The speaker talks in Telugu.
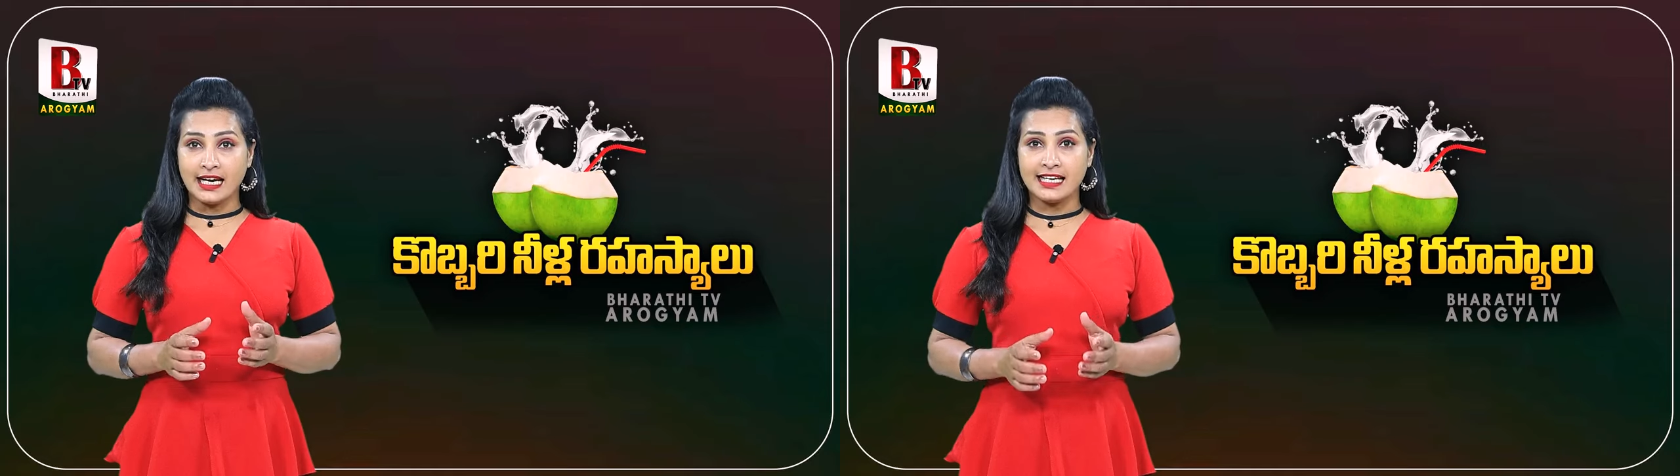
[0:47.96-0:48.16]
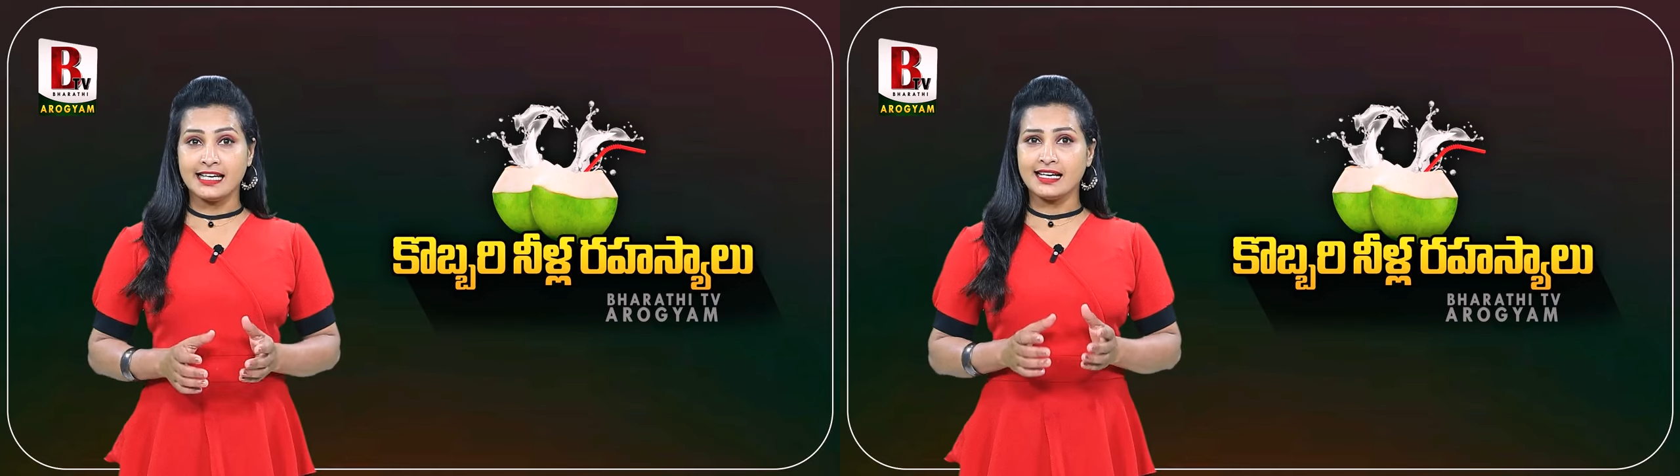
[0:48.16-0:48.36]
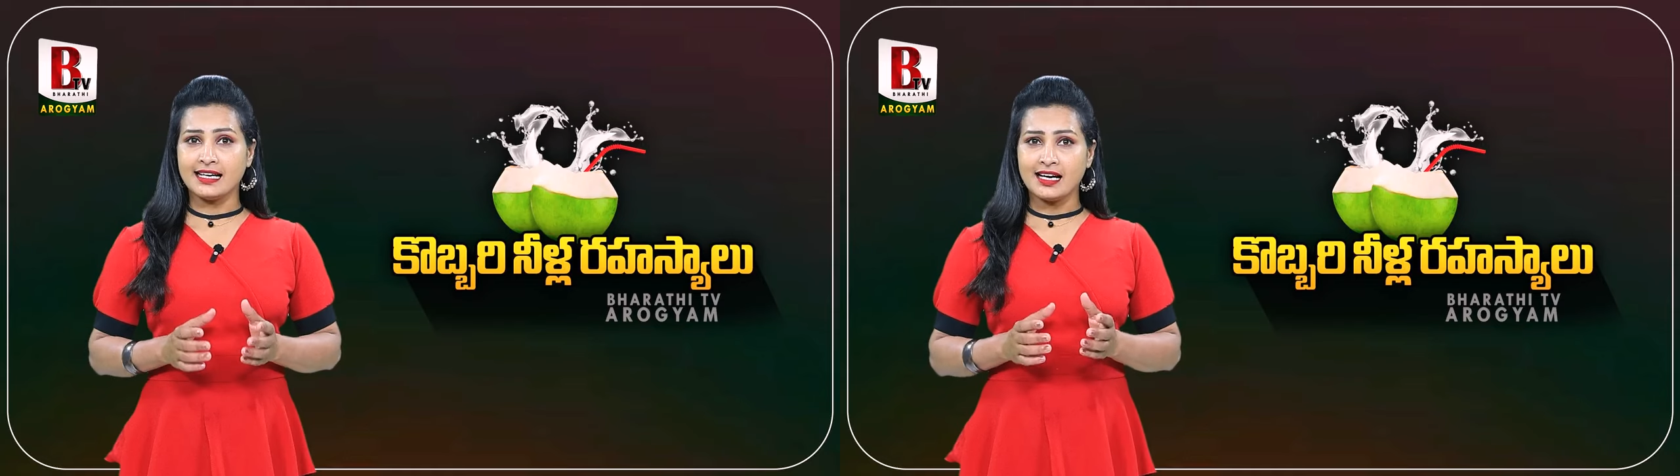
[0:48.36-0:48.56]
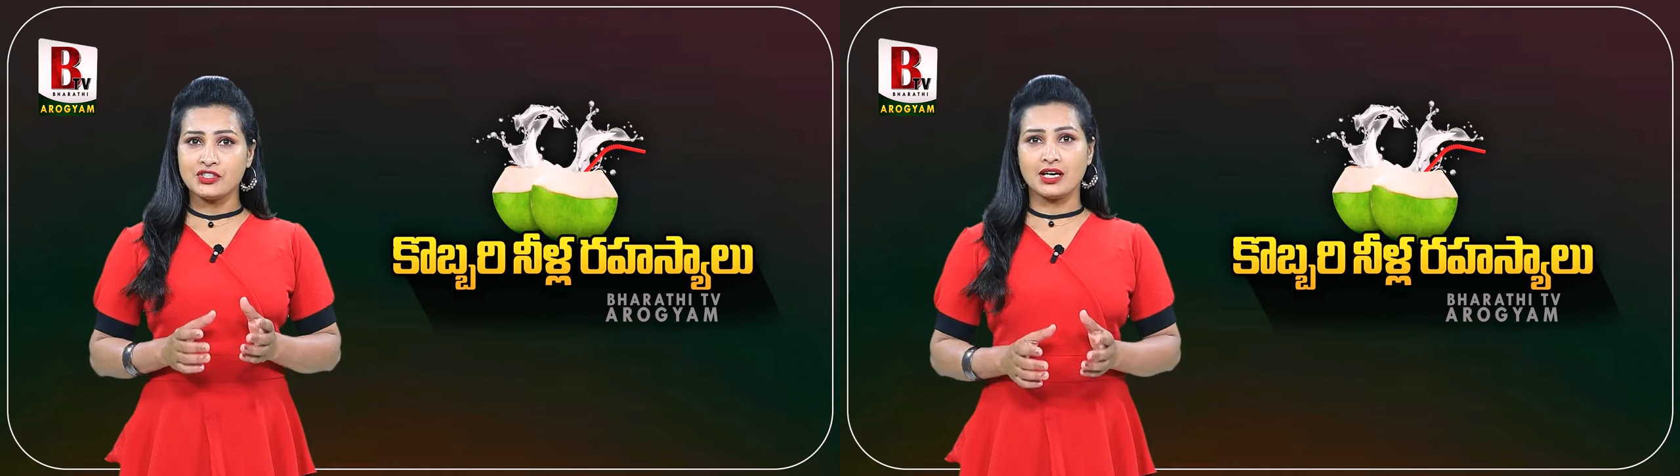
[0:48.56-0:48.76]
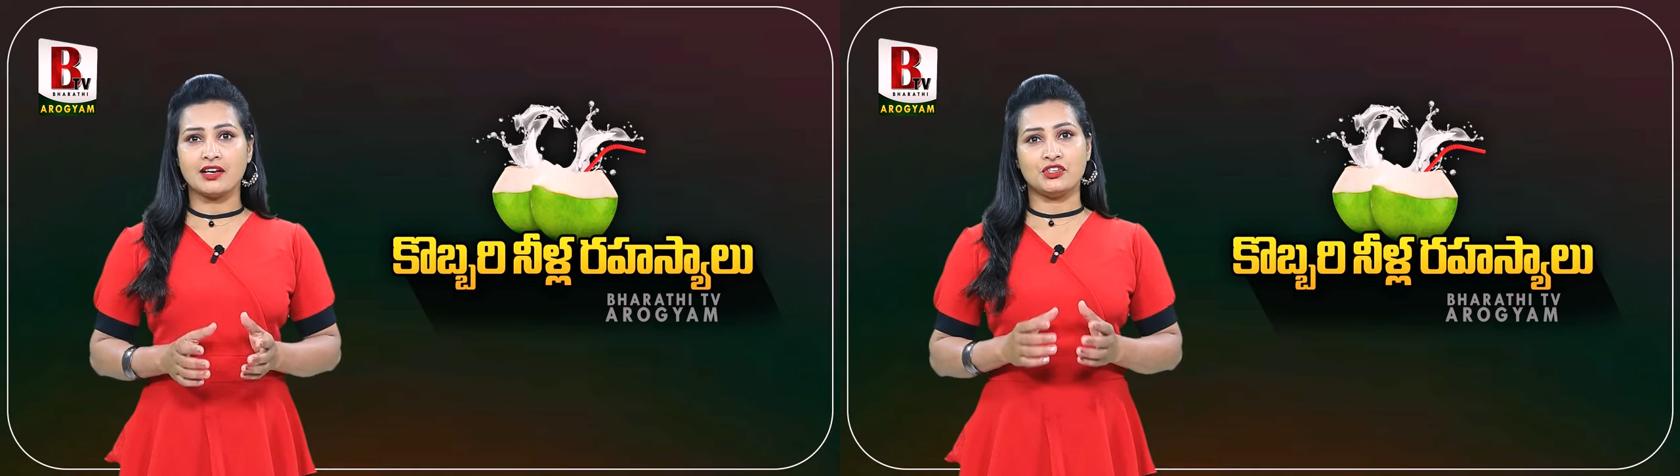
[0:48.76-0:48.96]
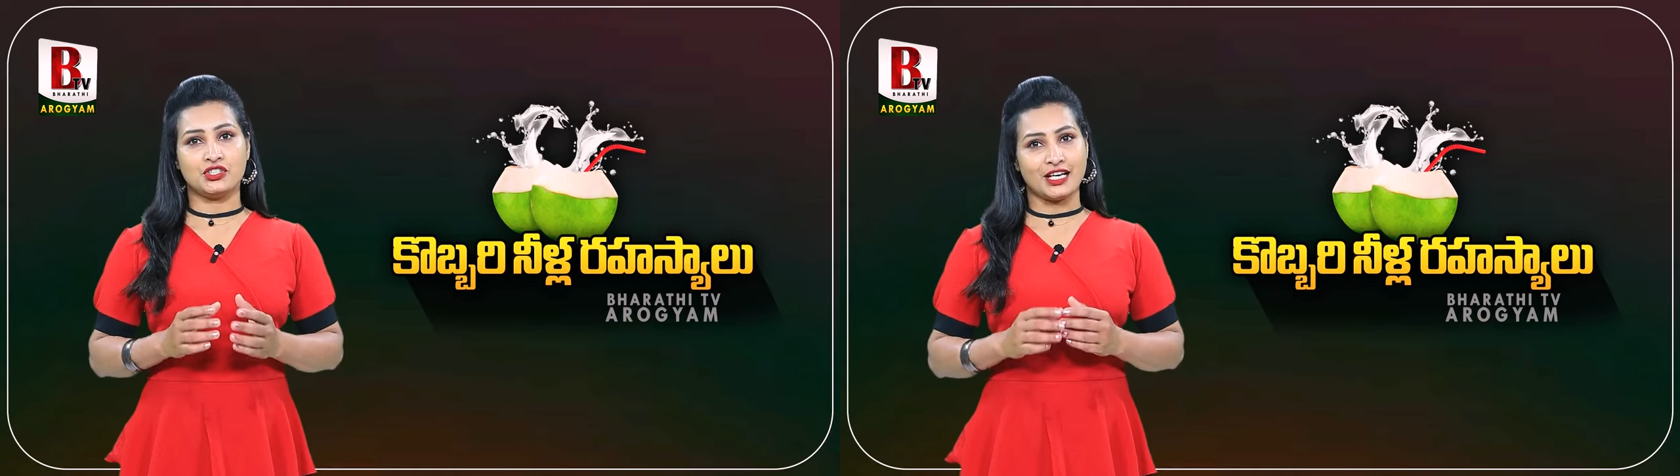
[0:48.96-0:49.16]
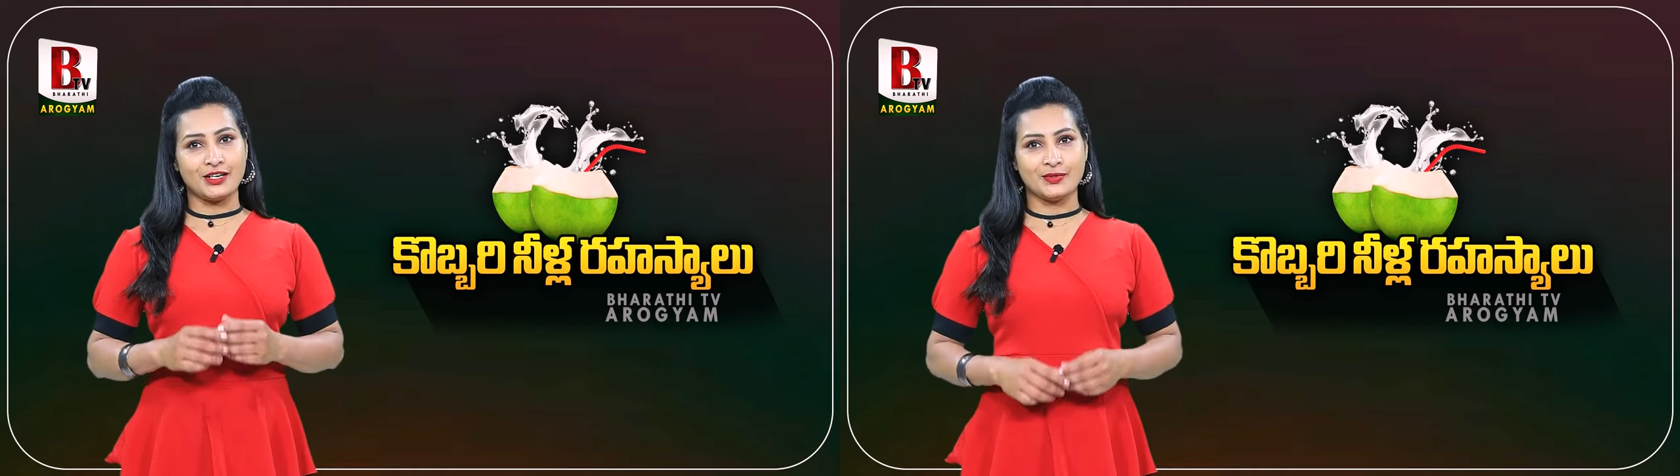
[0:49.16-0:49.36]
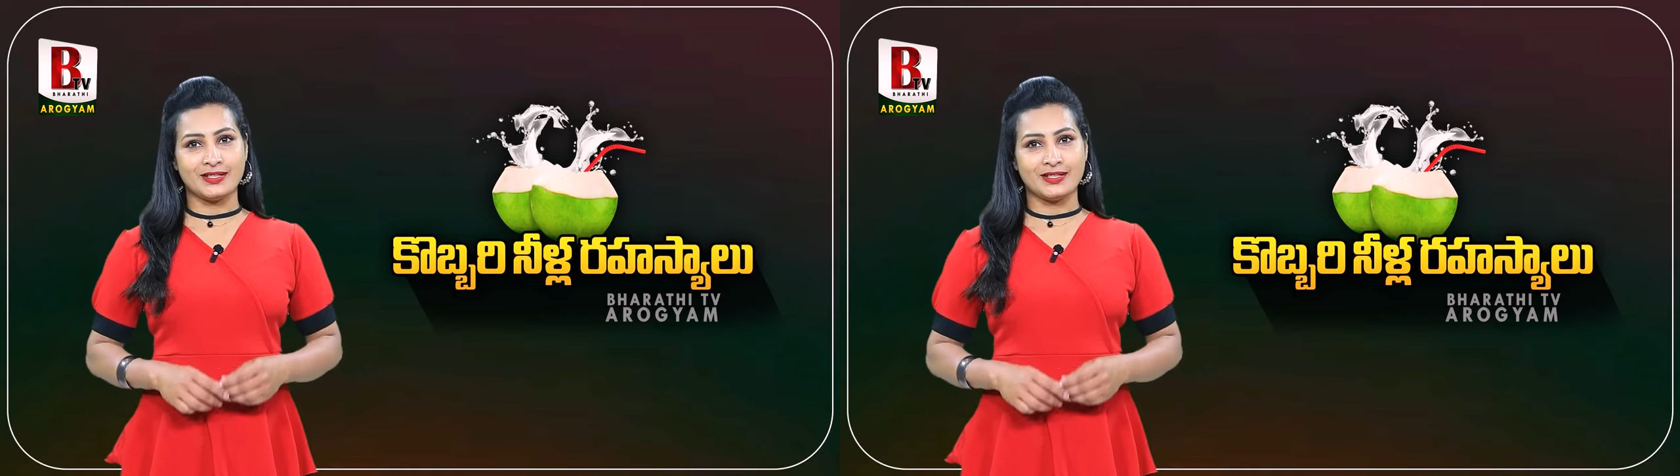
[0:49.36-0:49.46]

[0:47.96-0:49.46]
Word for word: తెలియని ఇంకా చాలా విషయాలు